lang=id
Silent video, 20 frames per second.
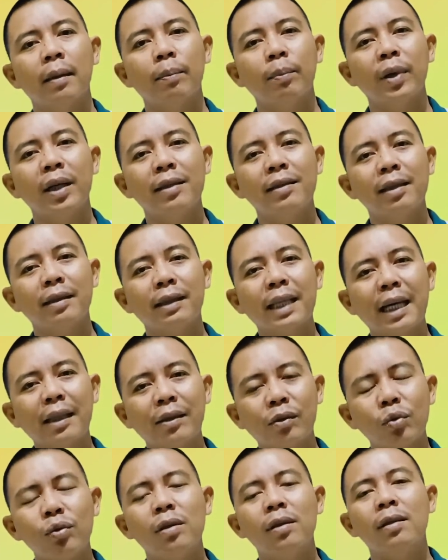
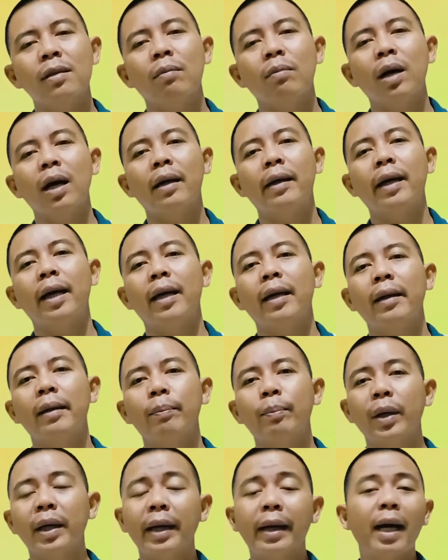berstatus sebagai
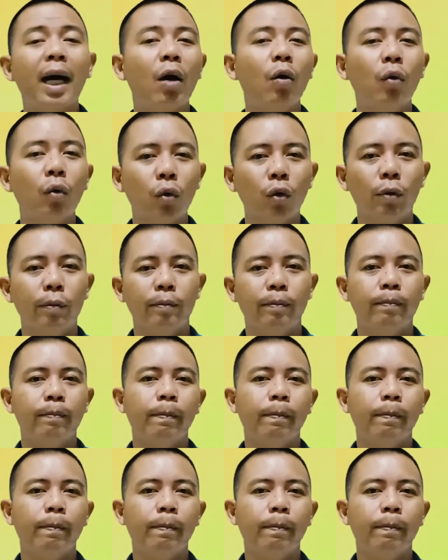penegak hukum.